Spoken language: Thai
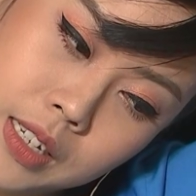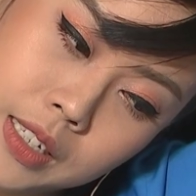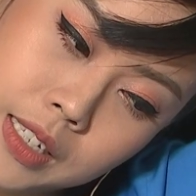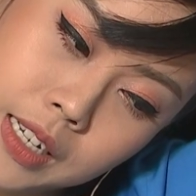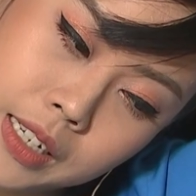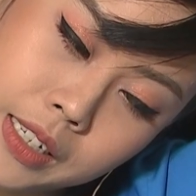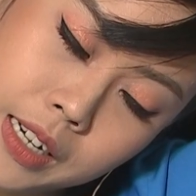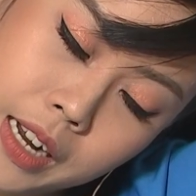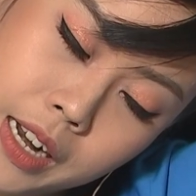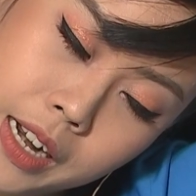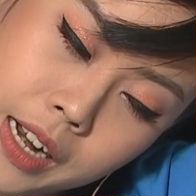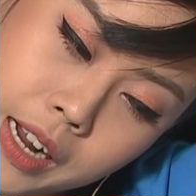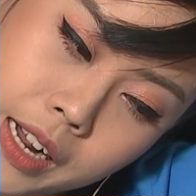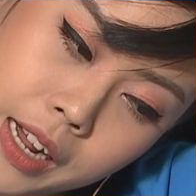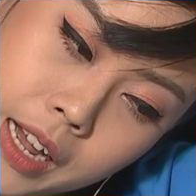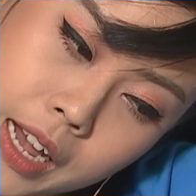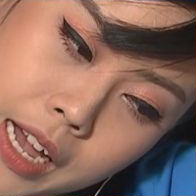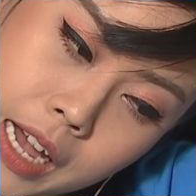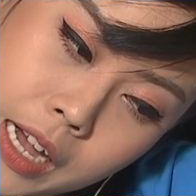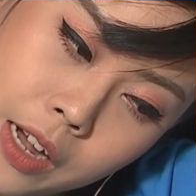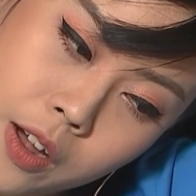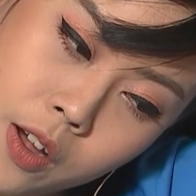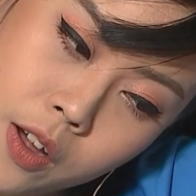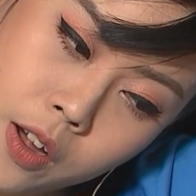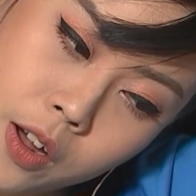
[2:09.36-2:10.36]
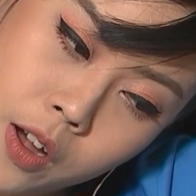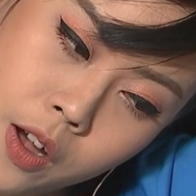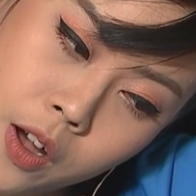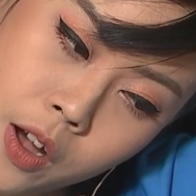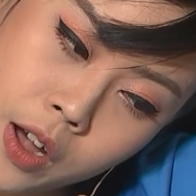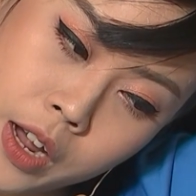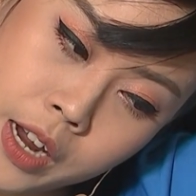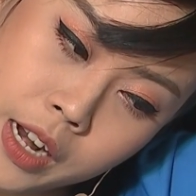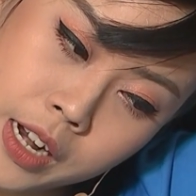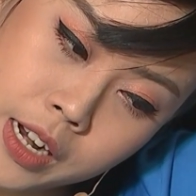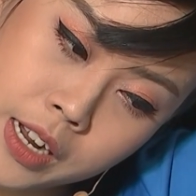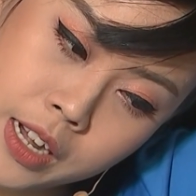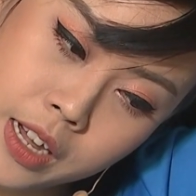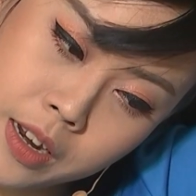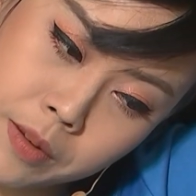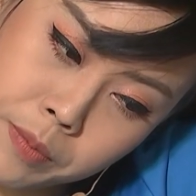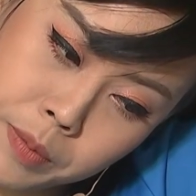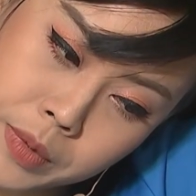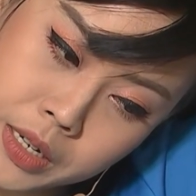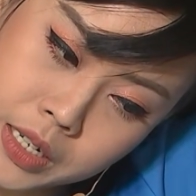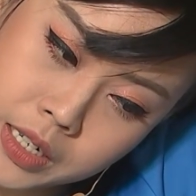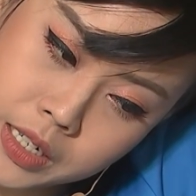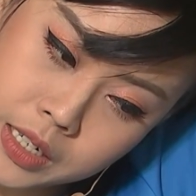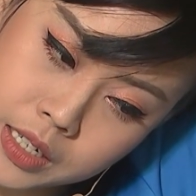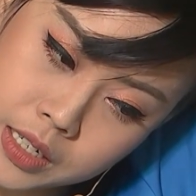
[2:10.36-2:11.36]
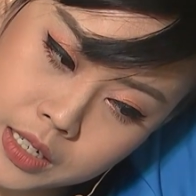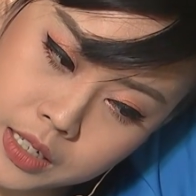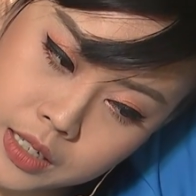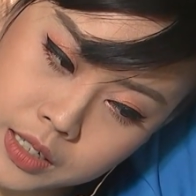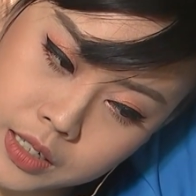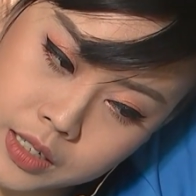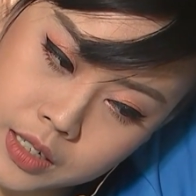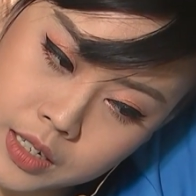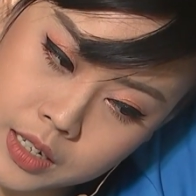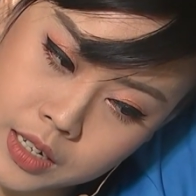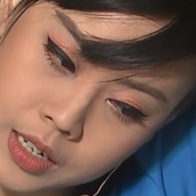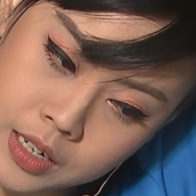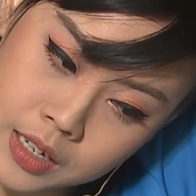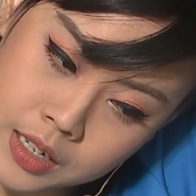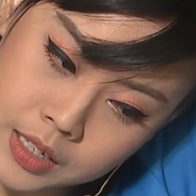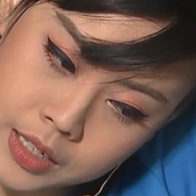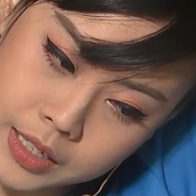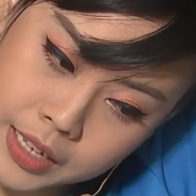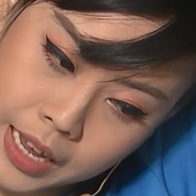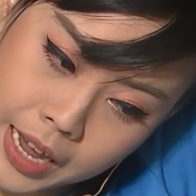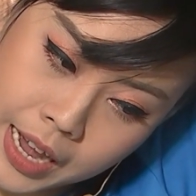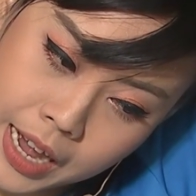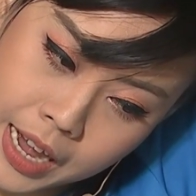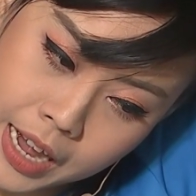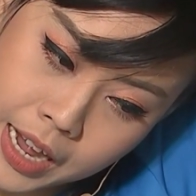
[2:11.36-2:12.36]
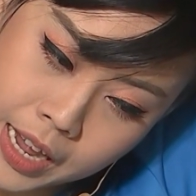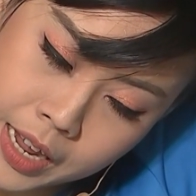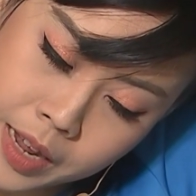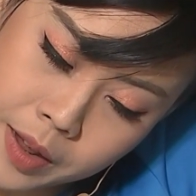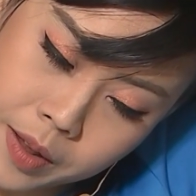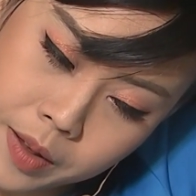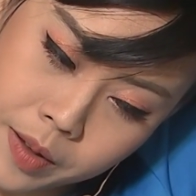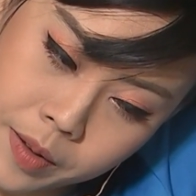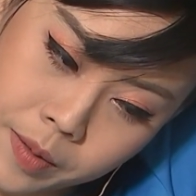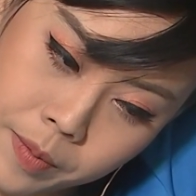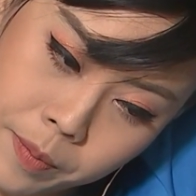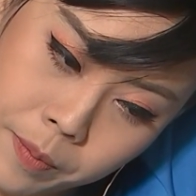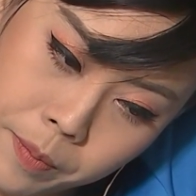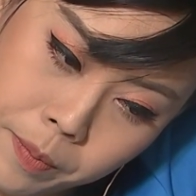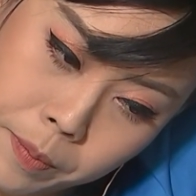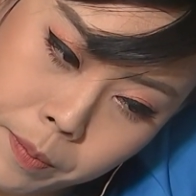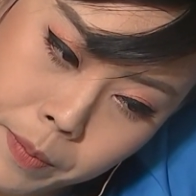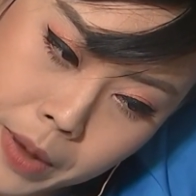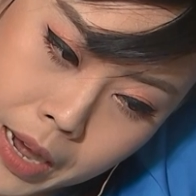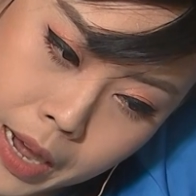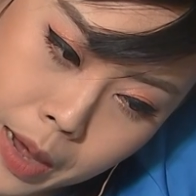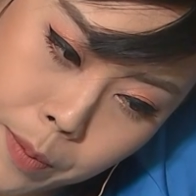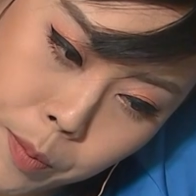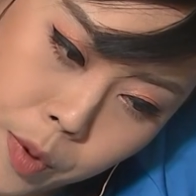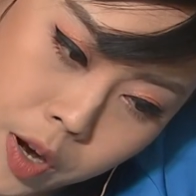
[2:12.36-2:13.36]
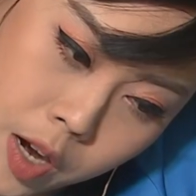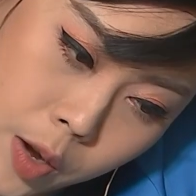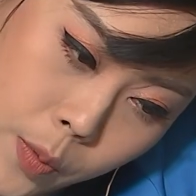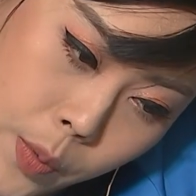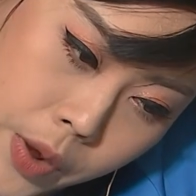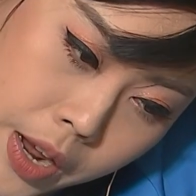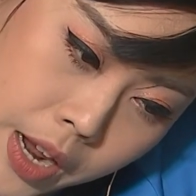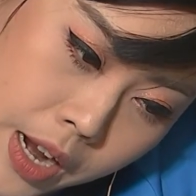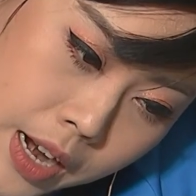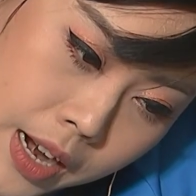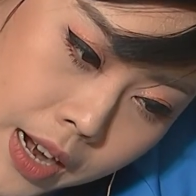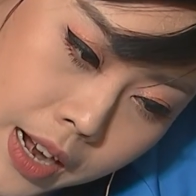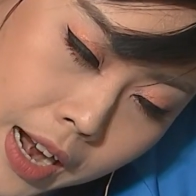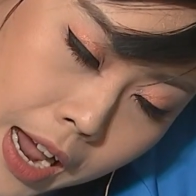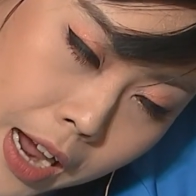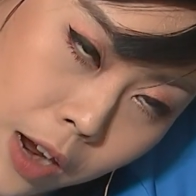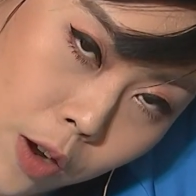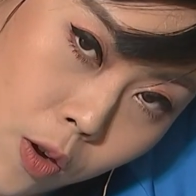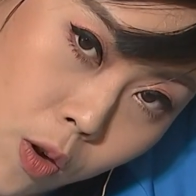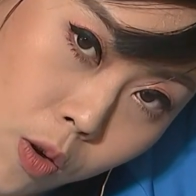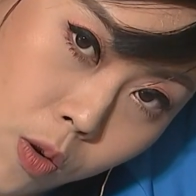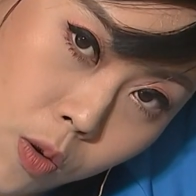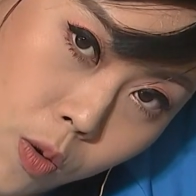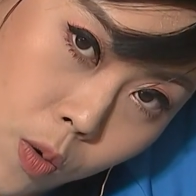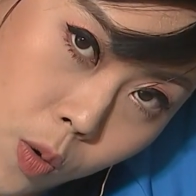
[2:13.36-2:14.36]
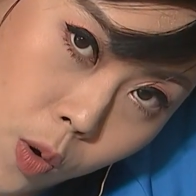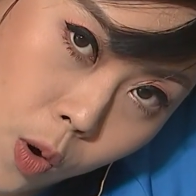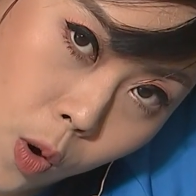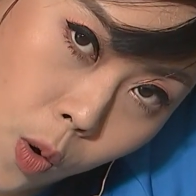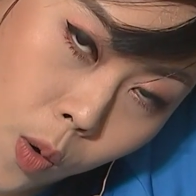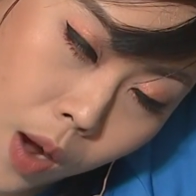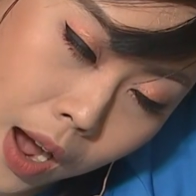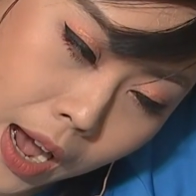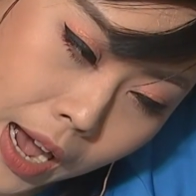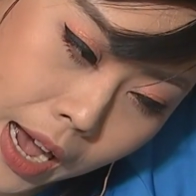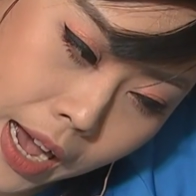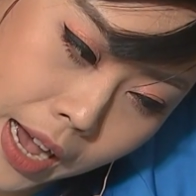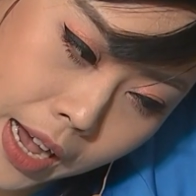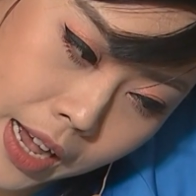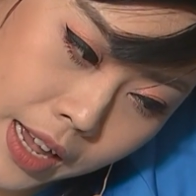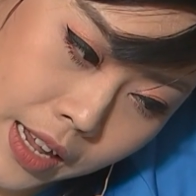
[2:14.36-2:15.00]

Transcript: จากนั้นนะคะค่อยๆเลื่อนมือซ้ายมาบริเวณหลังกกหูขวา